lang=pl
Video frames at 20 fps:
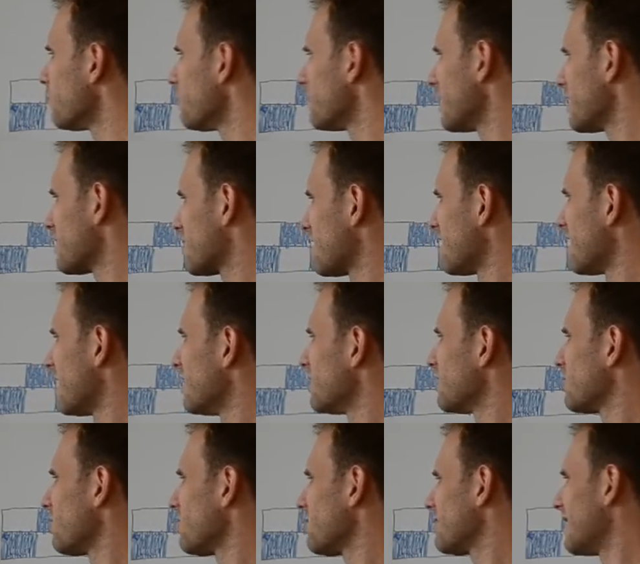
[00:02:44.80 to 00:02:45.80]
również
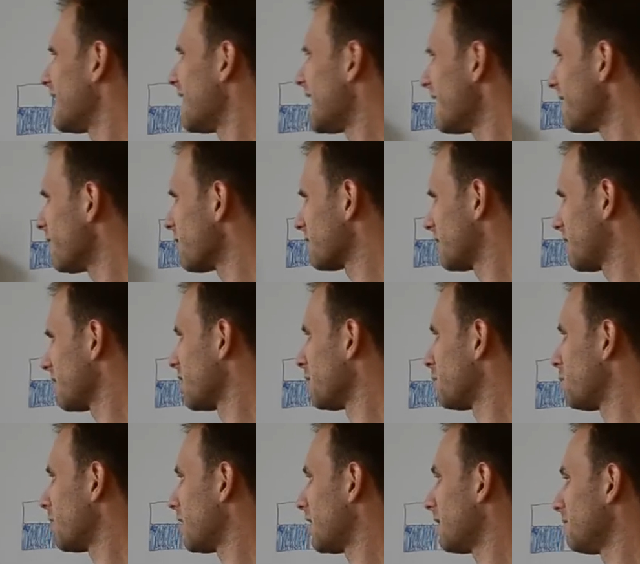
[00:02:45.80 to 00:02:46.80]
coś na lewo od
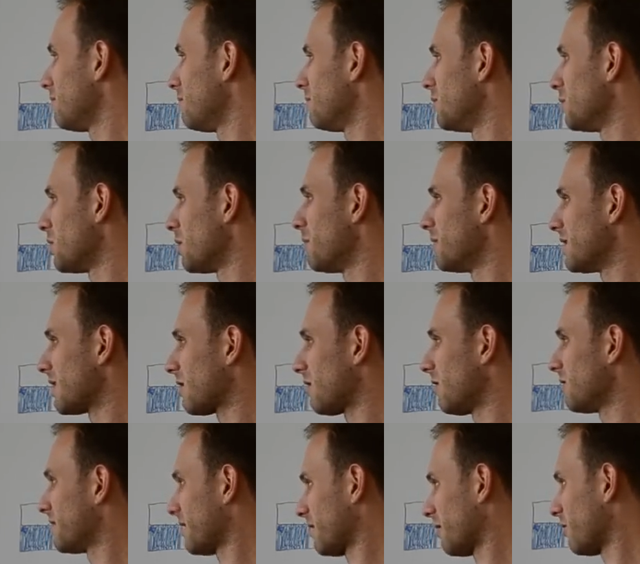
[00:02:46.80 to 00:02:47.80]
tego pola byłoby
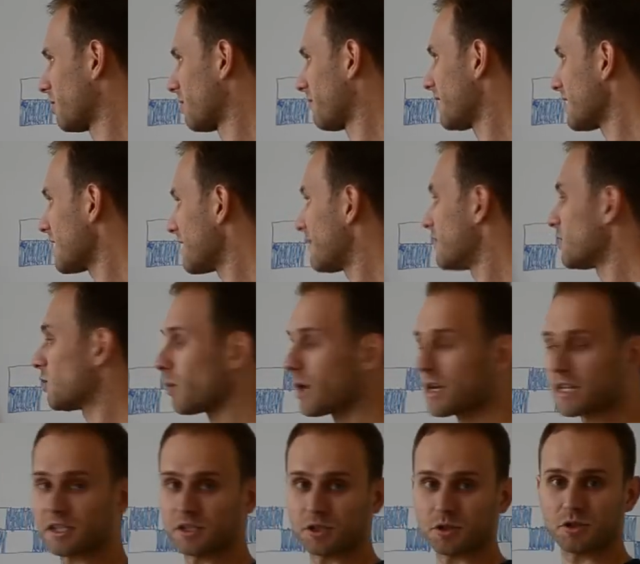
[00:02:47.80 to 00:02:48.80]
zakolorowane,
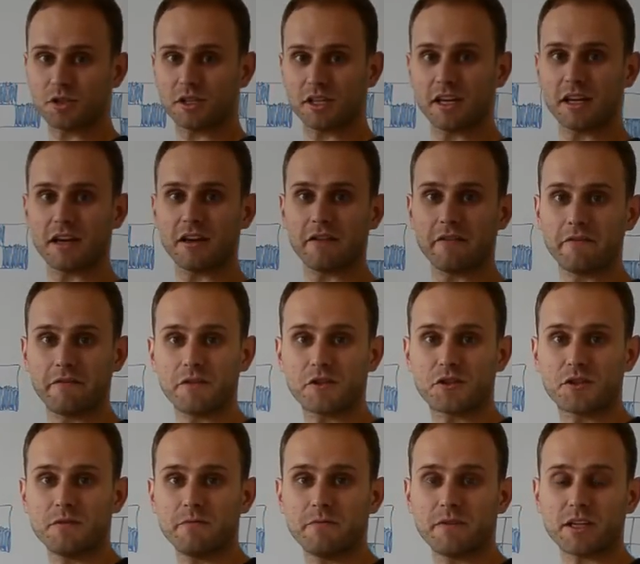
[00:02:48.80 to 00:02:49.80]
ewentualnie coś w
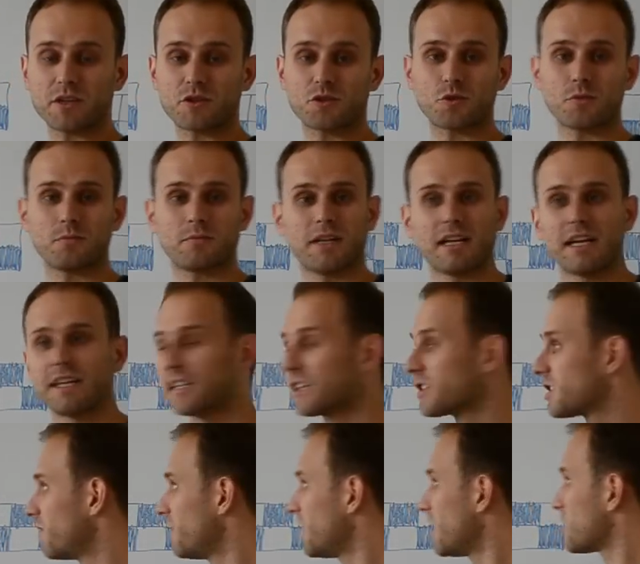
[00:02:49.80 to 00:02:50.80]
wyższym wierszu.
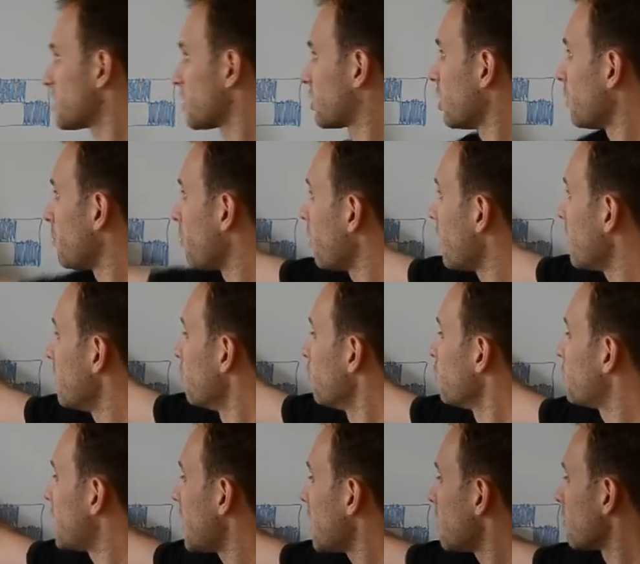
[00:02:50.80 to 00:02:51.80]
Także widać, że to pole
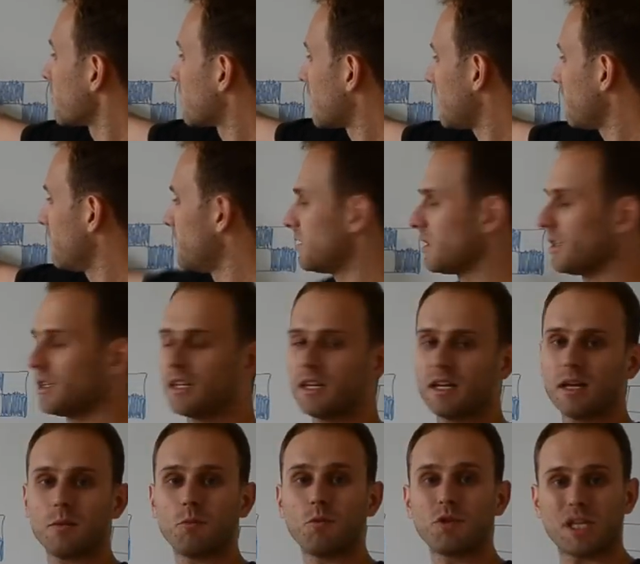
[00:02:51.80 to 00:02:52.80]
musiało trafić,
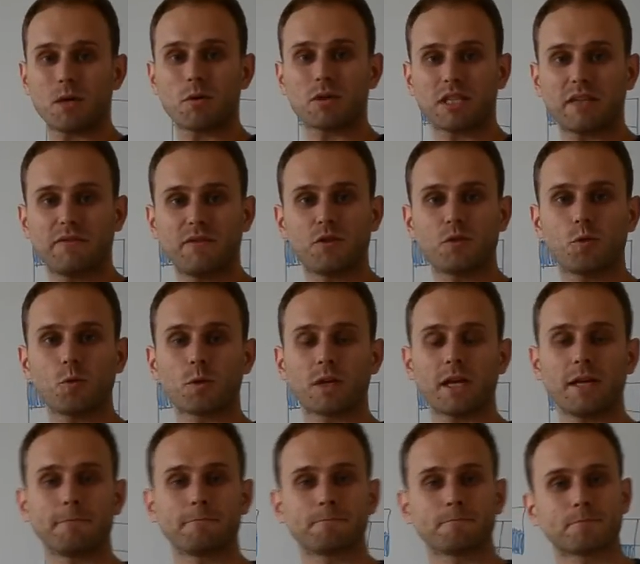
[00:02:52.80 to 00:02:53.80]
musiało trafić
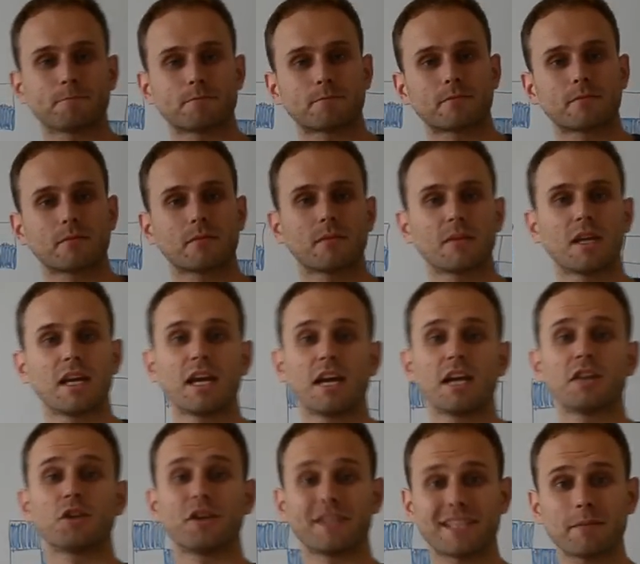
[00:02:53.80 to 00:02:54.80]
tutaj.
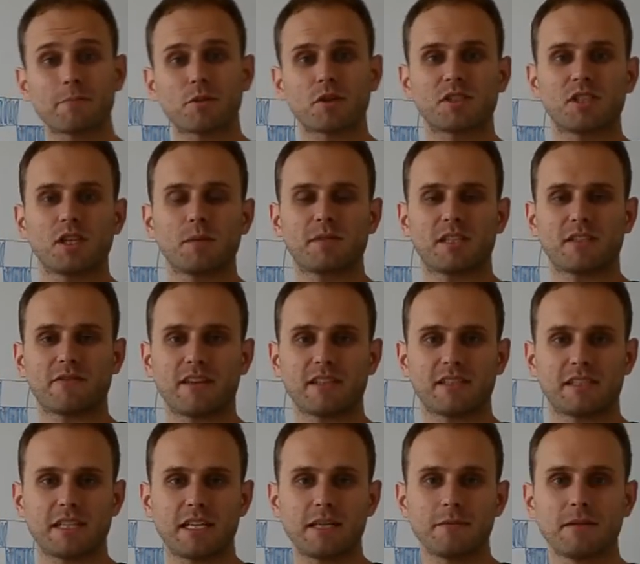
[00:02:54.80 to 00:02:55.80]
No i ta prosta
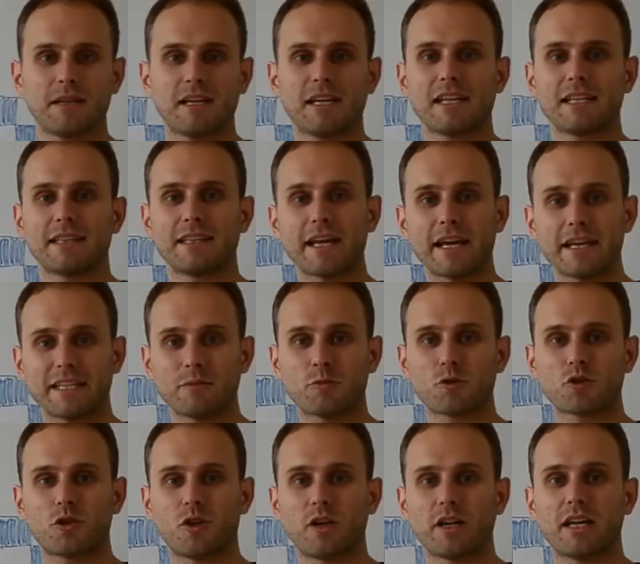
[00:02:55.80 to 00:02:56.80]
obserwacja daje nam
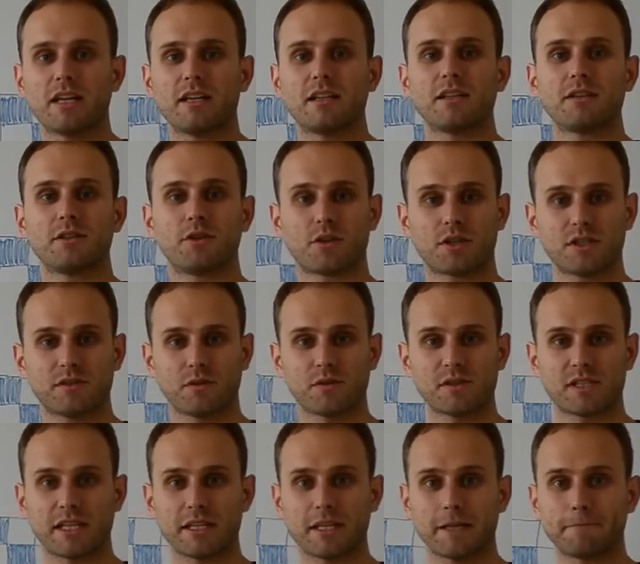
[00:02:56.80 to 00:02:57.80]
już drogę do
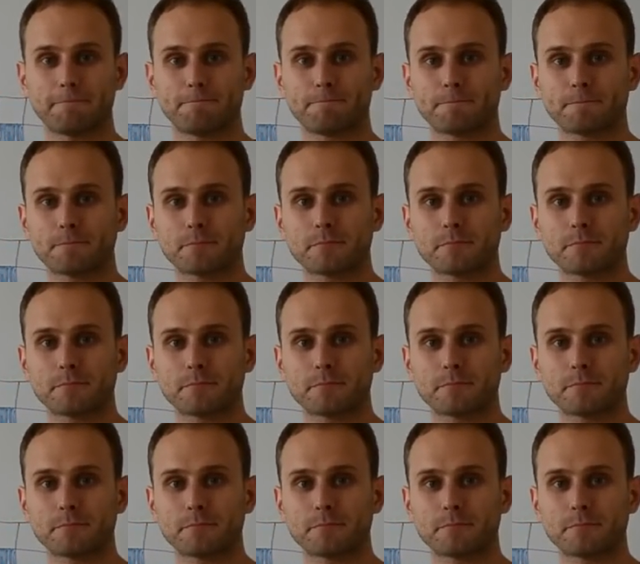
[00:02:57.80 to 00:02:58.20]
rozwiązania.